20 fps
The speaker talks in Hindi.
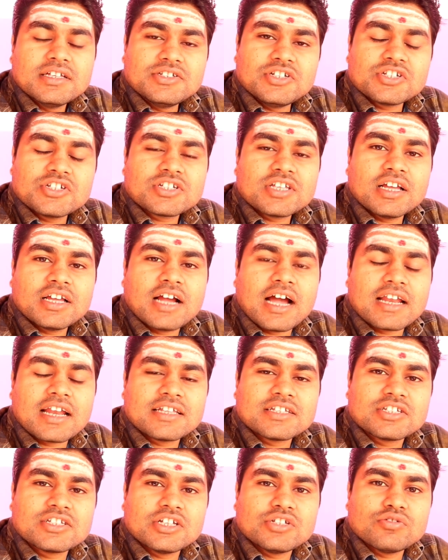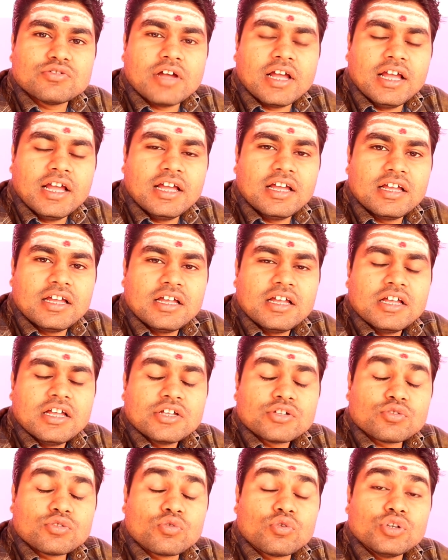जिसके कारण से जो है
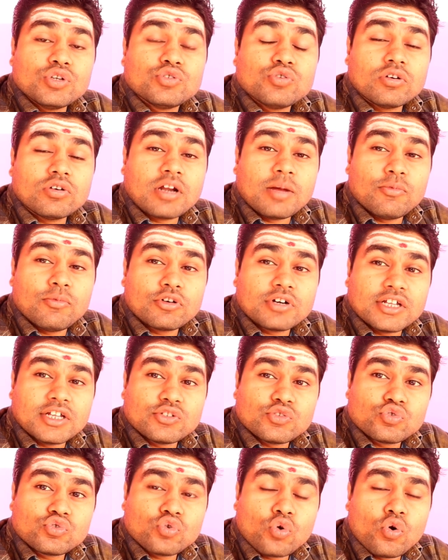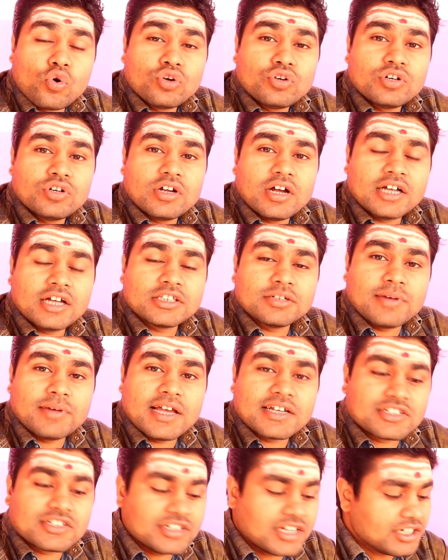सो कोई छोटा मोटा चोट
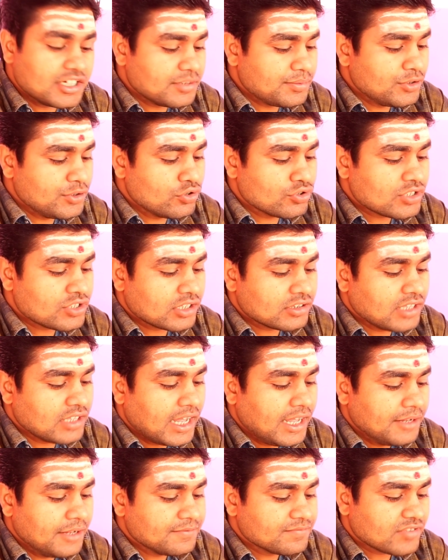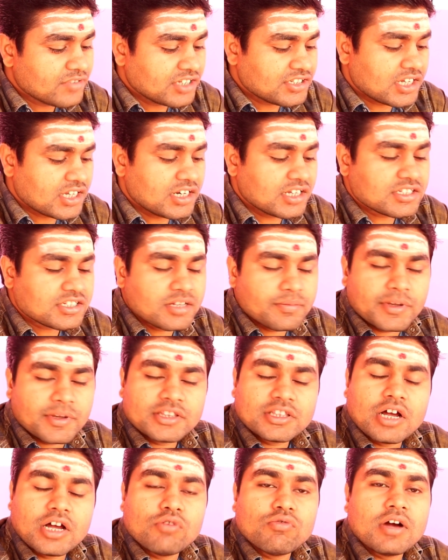अथवा एक्सीडेंट भी हो सकता है अचानक से
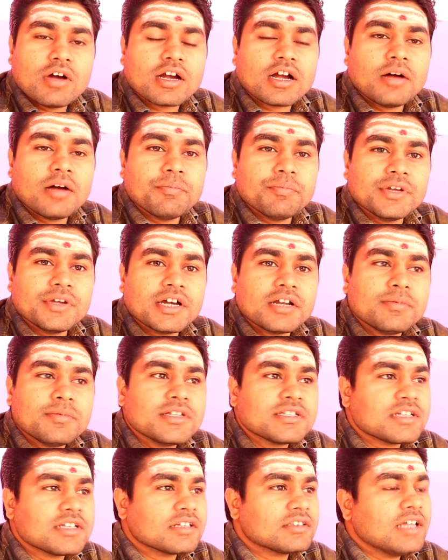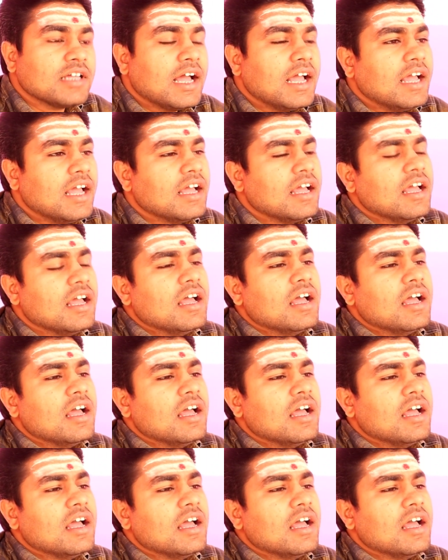बनता हुआ काम बिगड़ भी सकता है